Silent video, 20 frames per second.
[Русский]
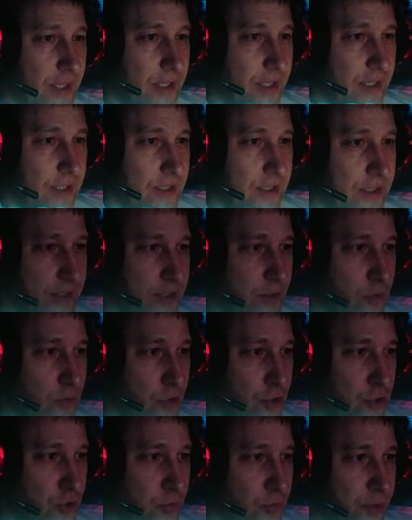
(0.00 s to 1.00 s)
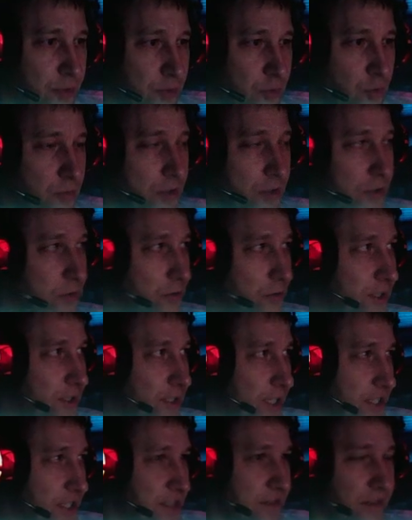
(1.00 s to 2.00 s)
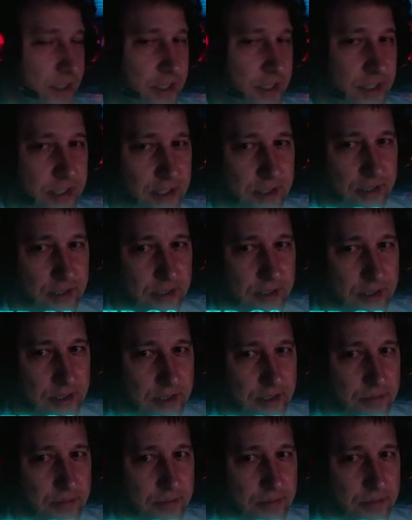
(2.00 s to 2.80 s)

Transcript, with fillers: а, кое-что придумал, то есть для своих а,